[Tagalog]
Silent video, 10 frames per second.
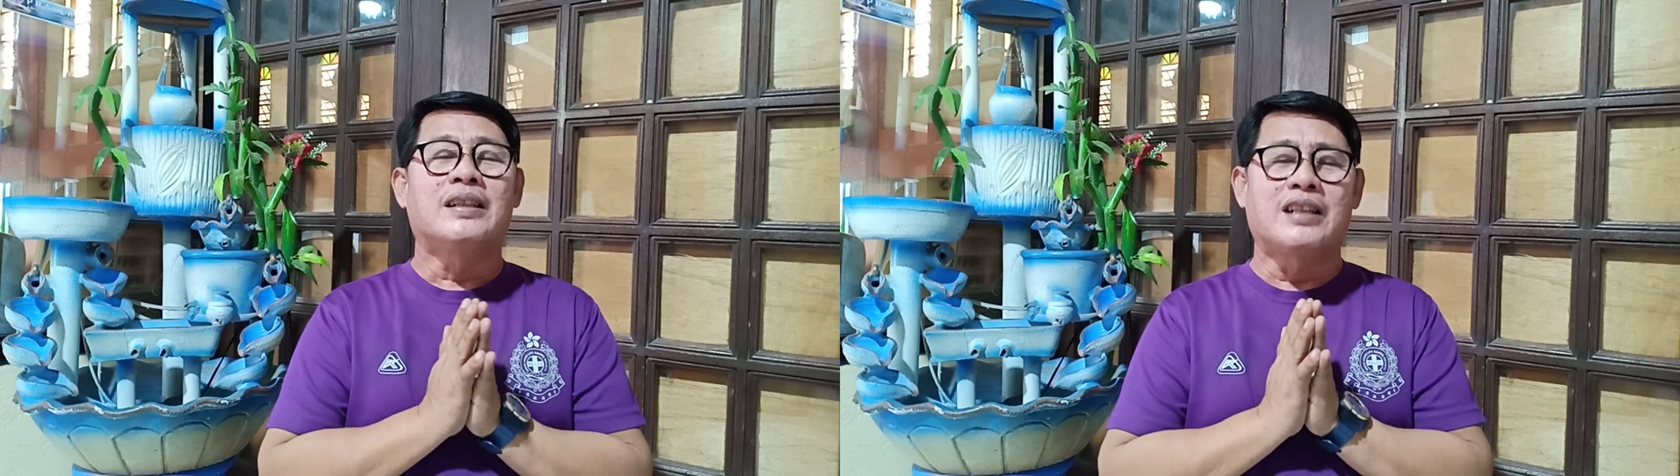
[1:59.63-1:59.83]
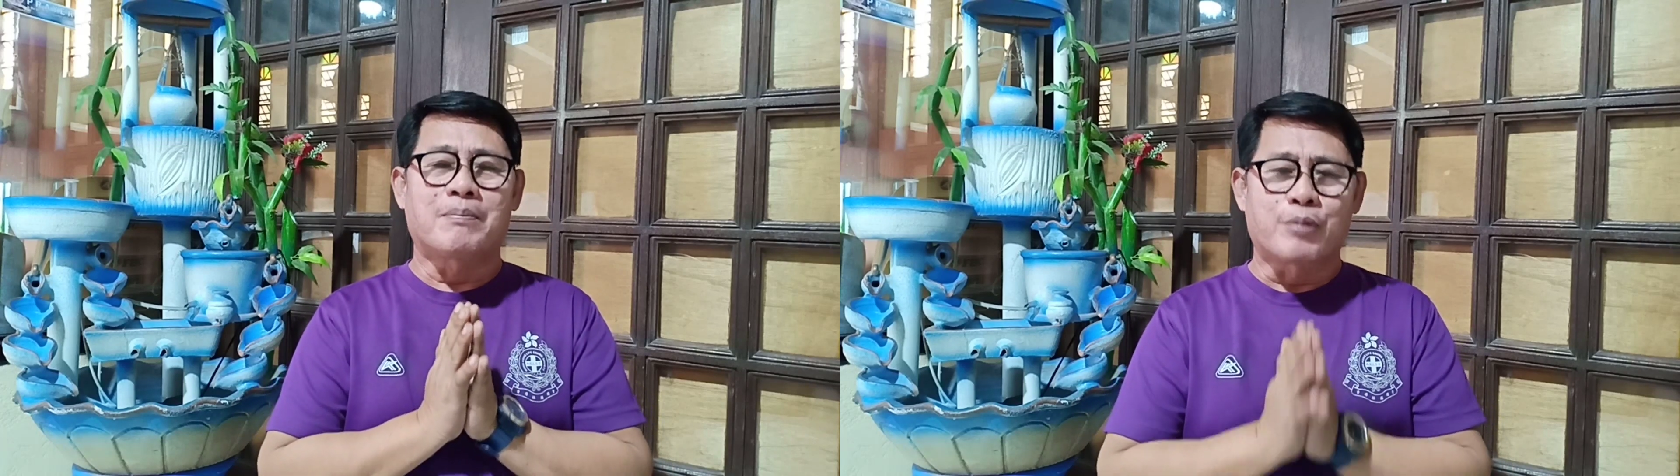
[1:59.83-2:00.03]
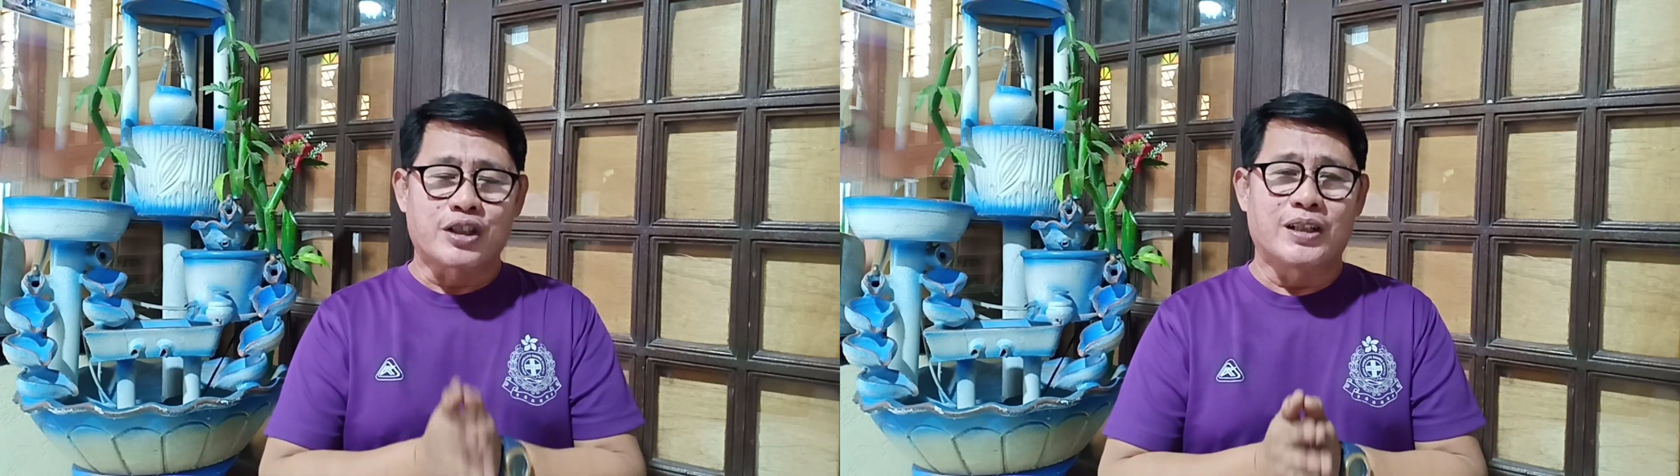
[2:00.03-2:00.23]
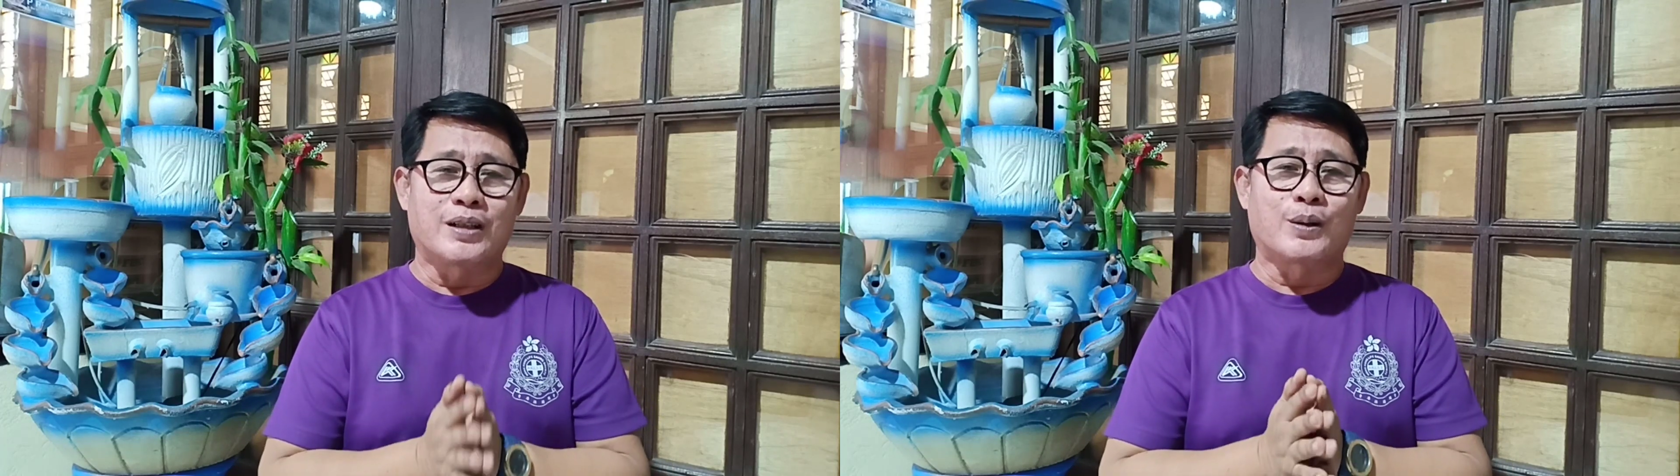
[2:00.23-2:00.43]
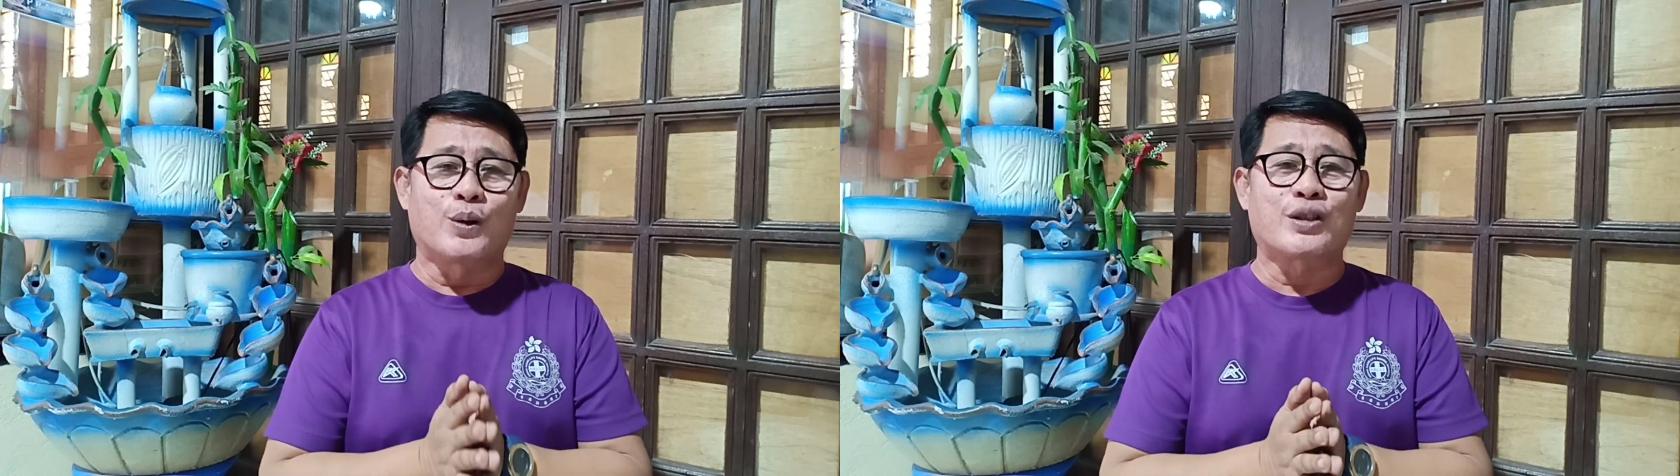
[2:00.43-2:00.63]

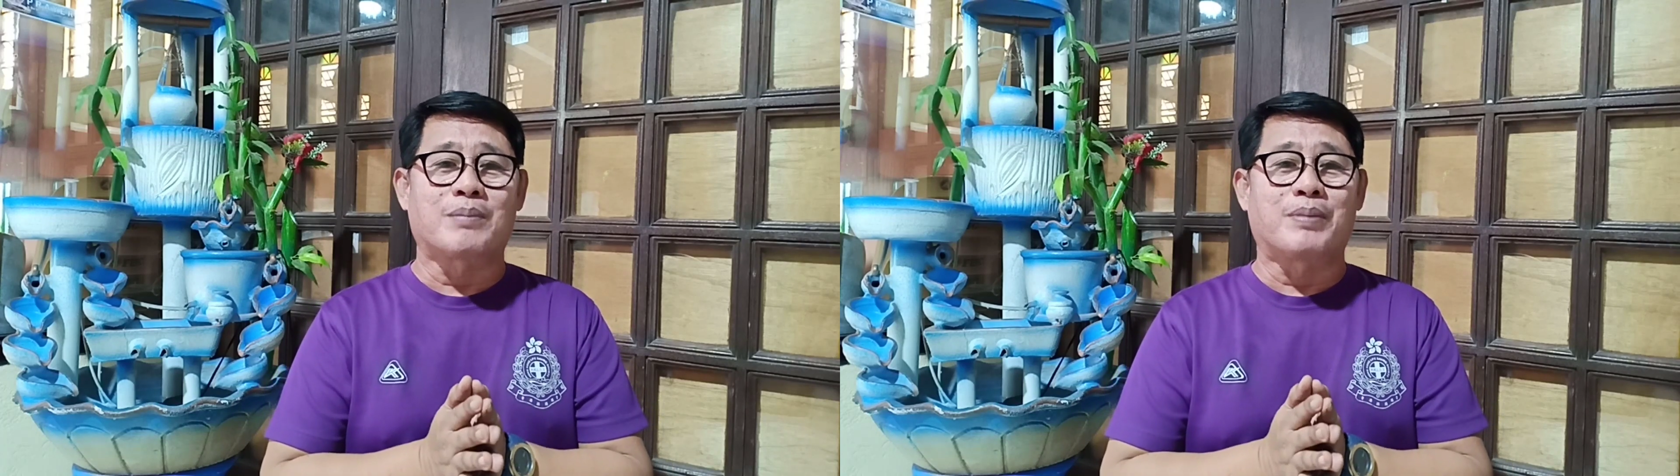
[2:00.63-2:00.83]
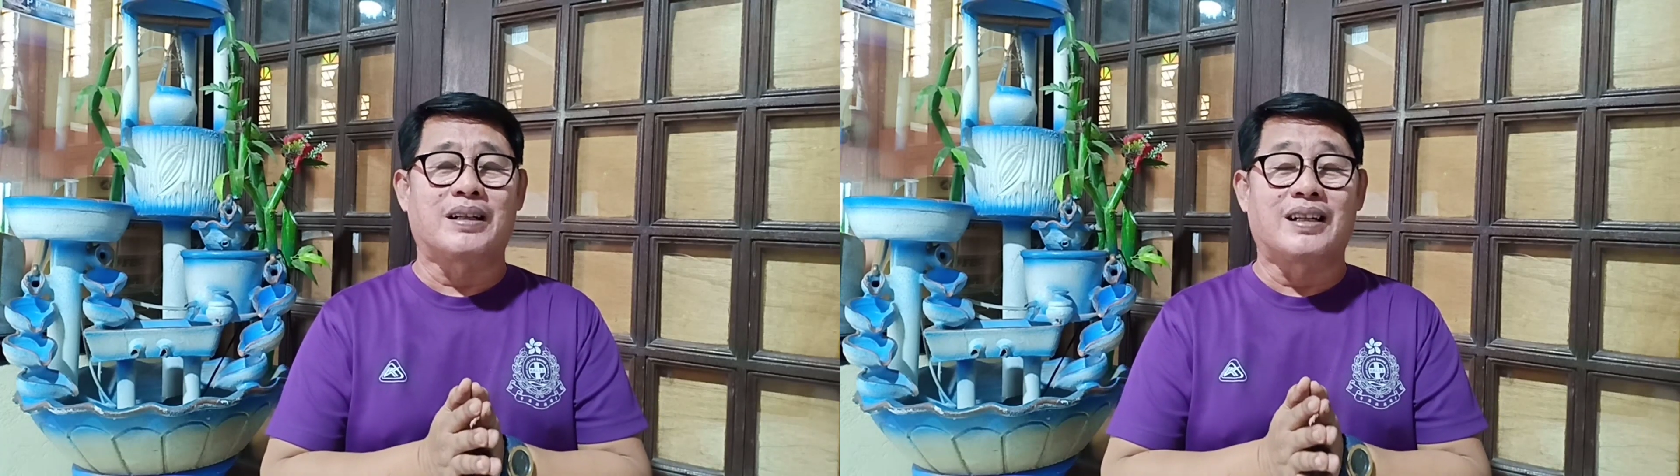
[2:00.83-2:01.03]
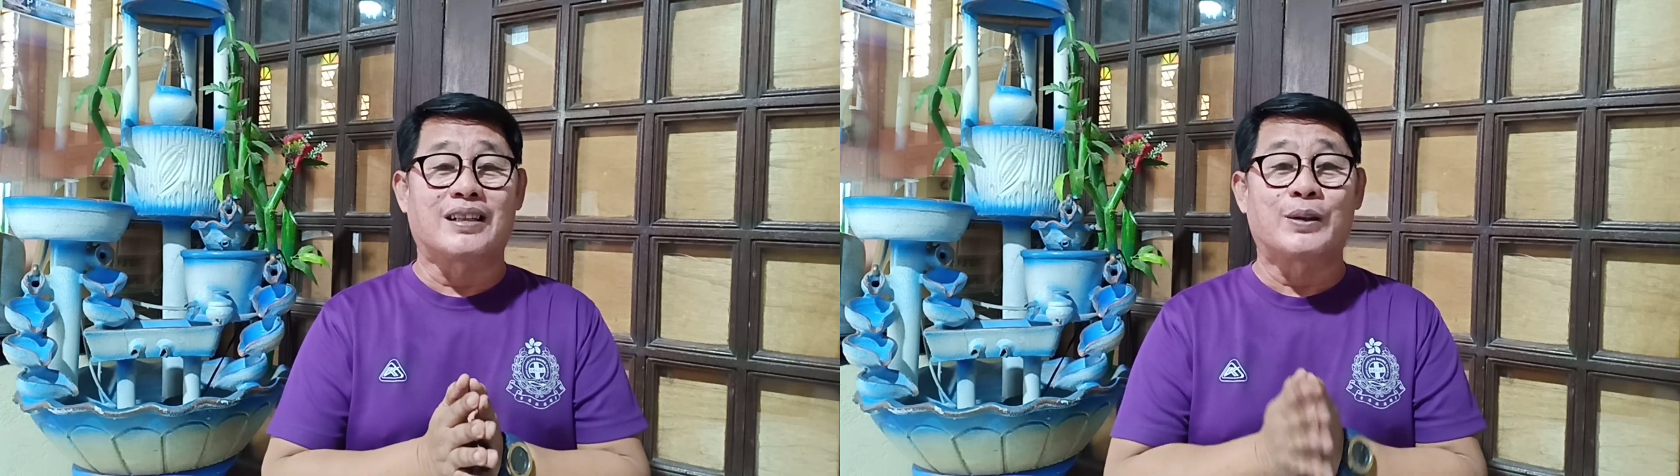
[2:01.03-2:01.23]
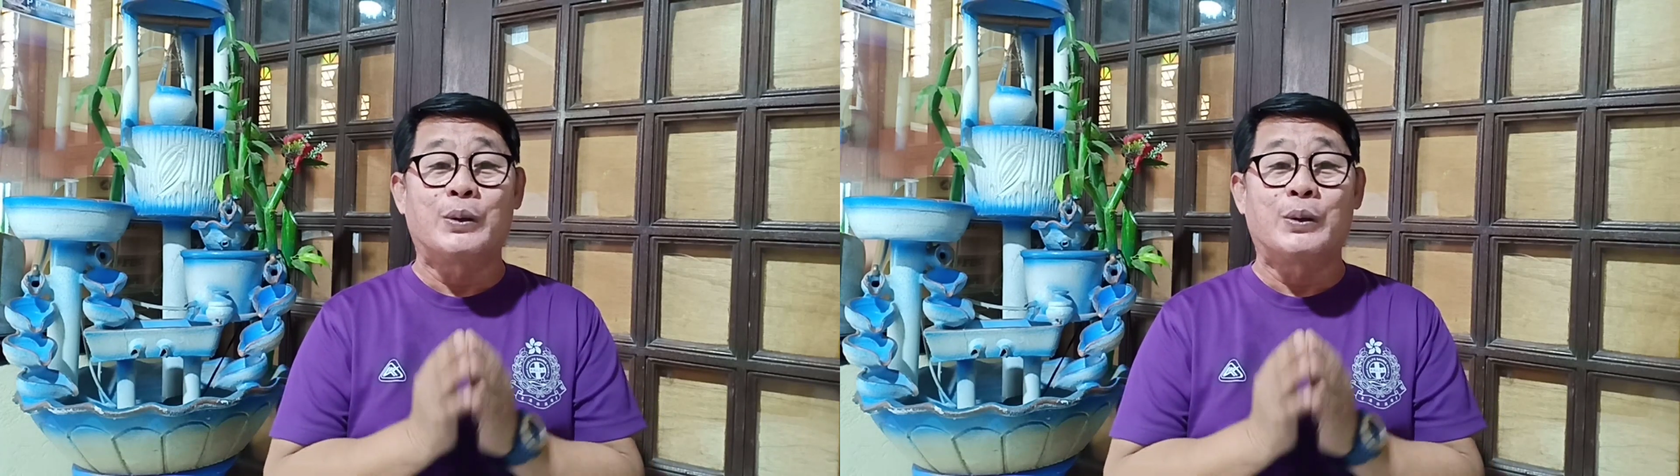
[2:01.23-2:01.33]
Na-appreciate ko sapagkat